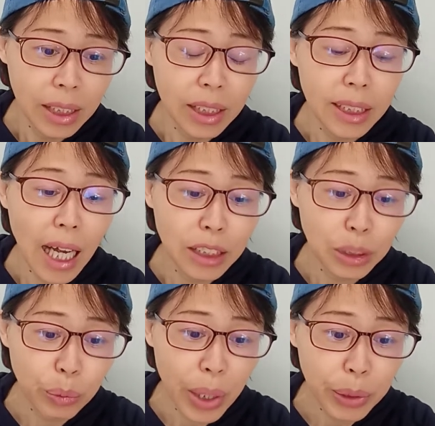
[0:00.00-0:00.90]
以下
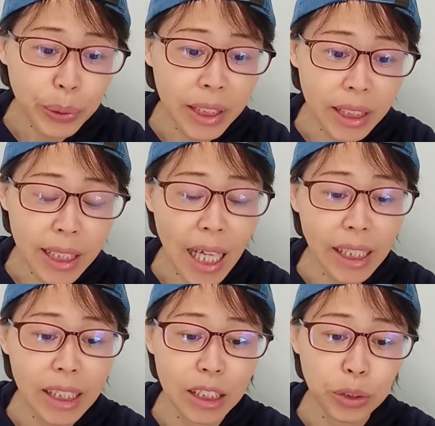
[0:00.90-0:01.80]
是关于旗下
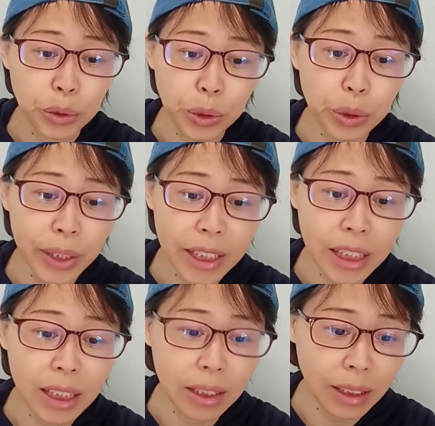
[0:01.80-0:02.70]
艺人徐瑞
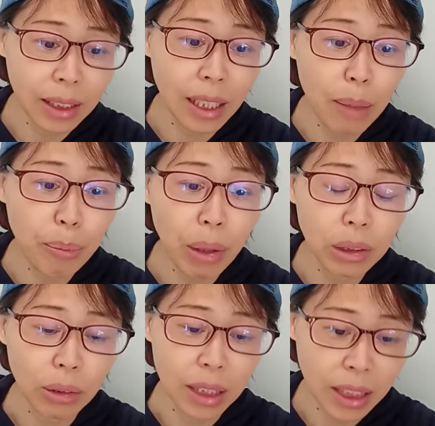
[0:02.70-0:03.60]
之近来
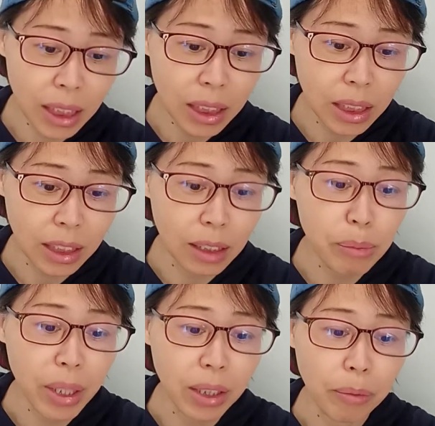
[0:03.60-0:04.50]
报道的正式
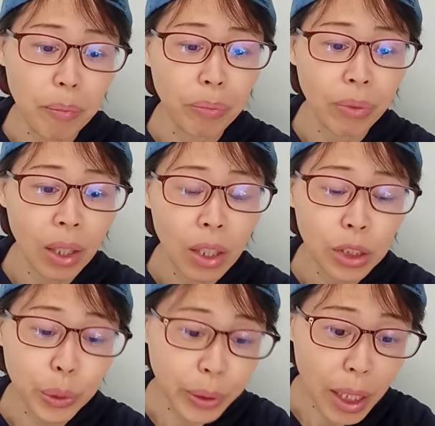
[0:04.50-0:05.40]
声明。
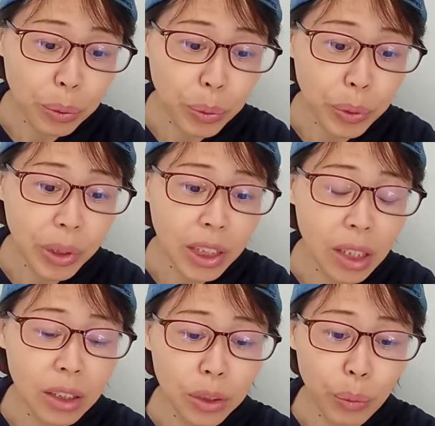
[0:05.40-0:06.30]
首先，对于
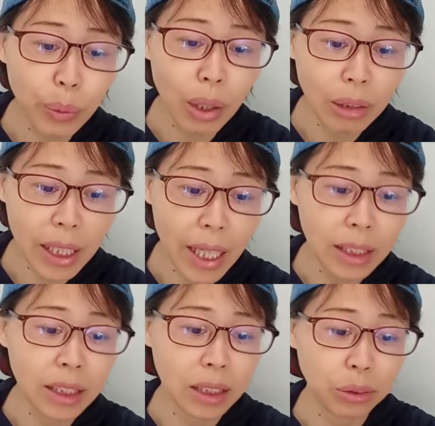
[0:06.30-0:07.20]
正式公告的
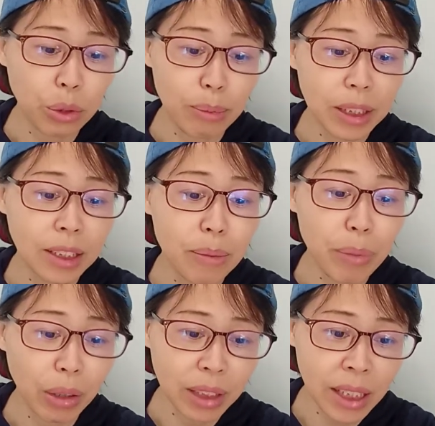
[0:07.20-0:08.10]
延迟，我们
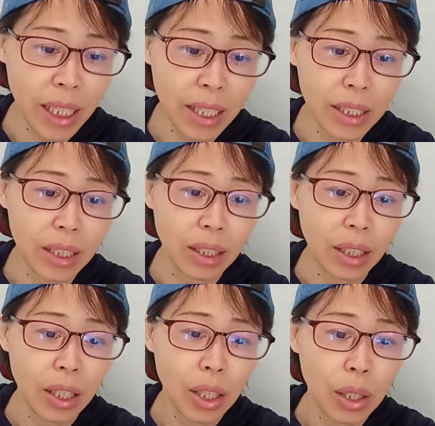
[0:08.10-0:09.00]
深表歉意；
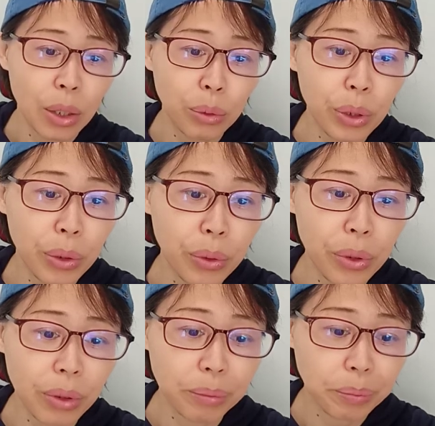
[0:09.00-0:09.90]
对
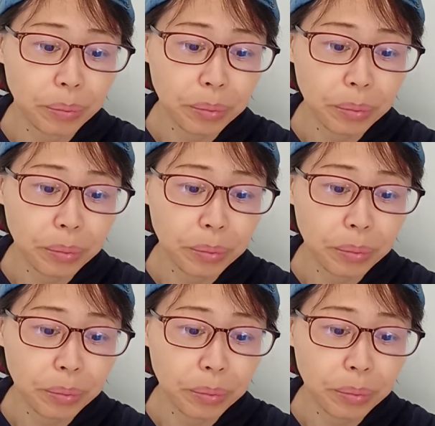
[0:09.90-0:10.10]
于